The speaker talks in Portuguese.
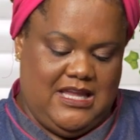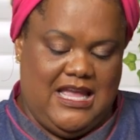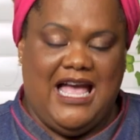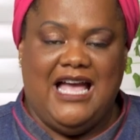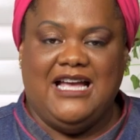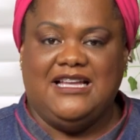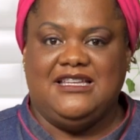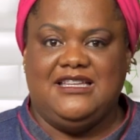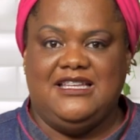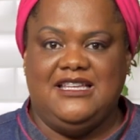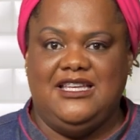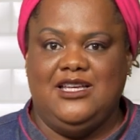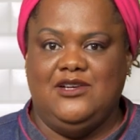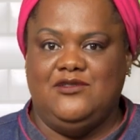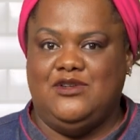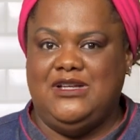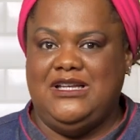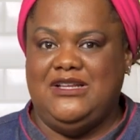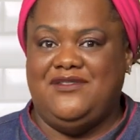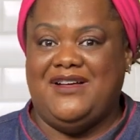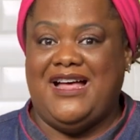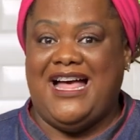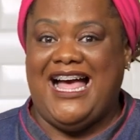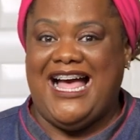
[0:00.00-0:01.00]
Aqui eu vou
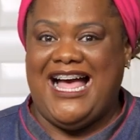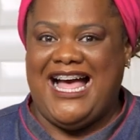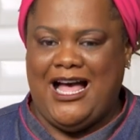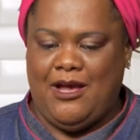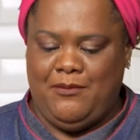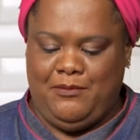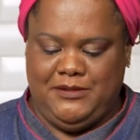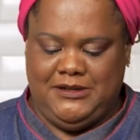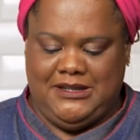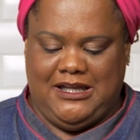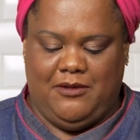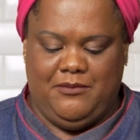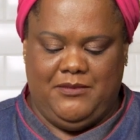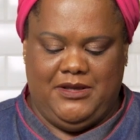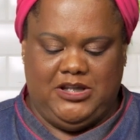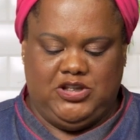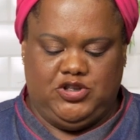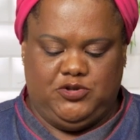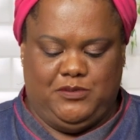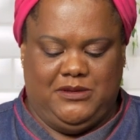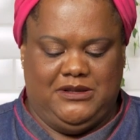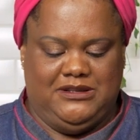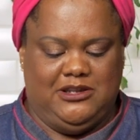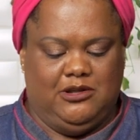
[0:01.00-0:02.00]
levar
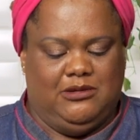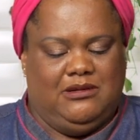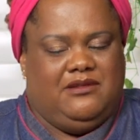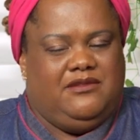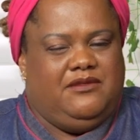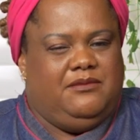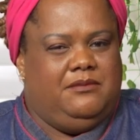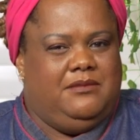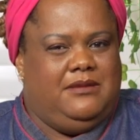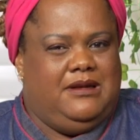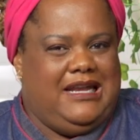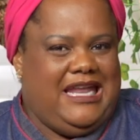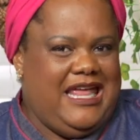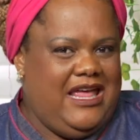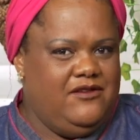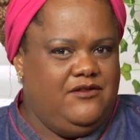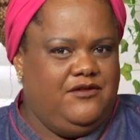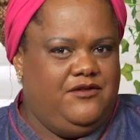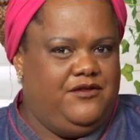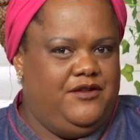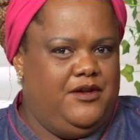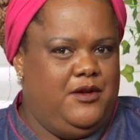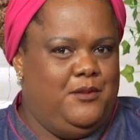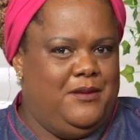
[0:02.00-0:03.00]
rapidamente para ele dar uma
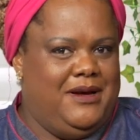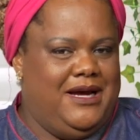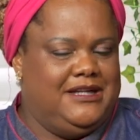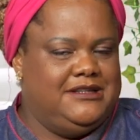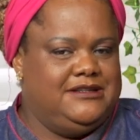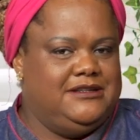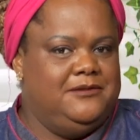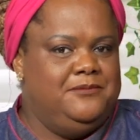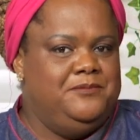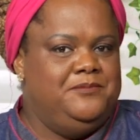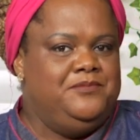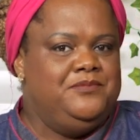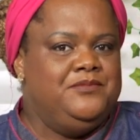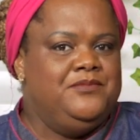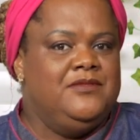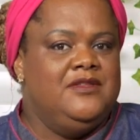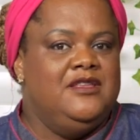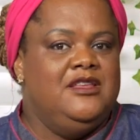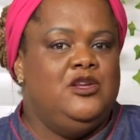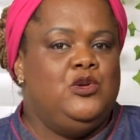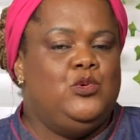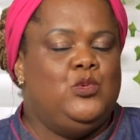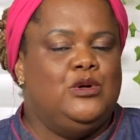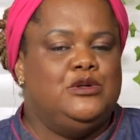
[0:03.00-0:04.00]
leve firmada.
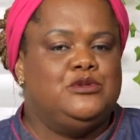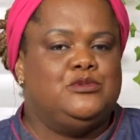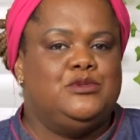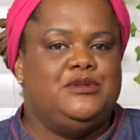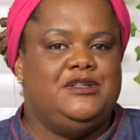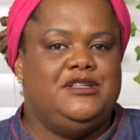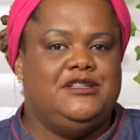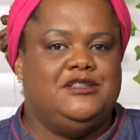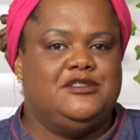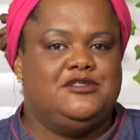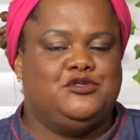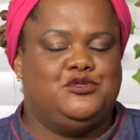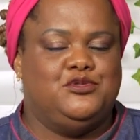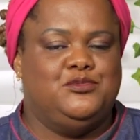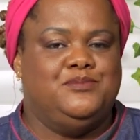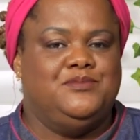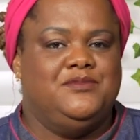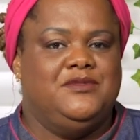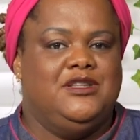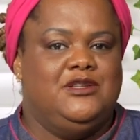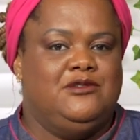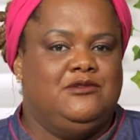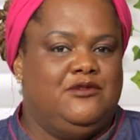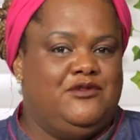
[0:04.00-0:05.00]
Enquanto isso,
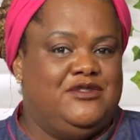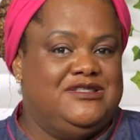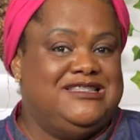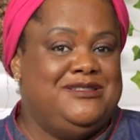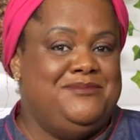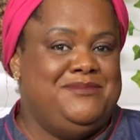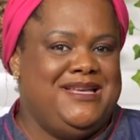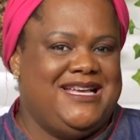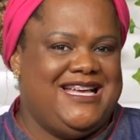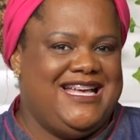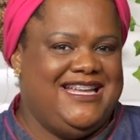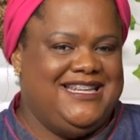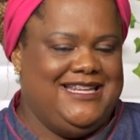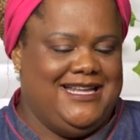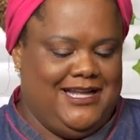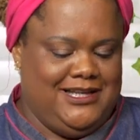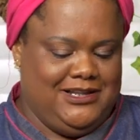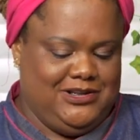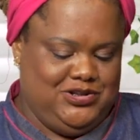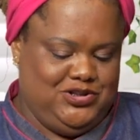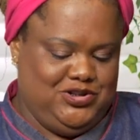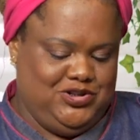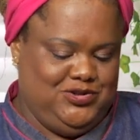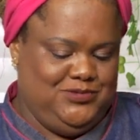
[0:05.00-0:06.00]
vou fazer minha
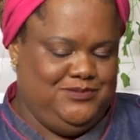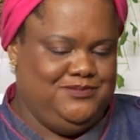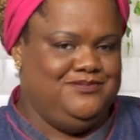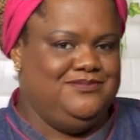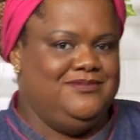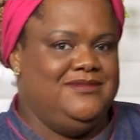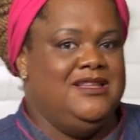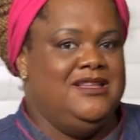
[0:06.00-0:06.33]
ganache.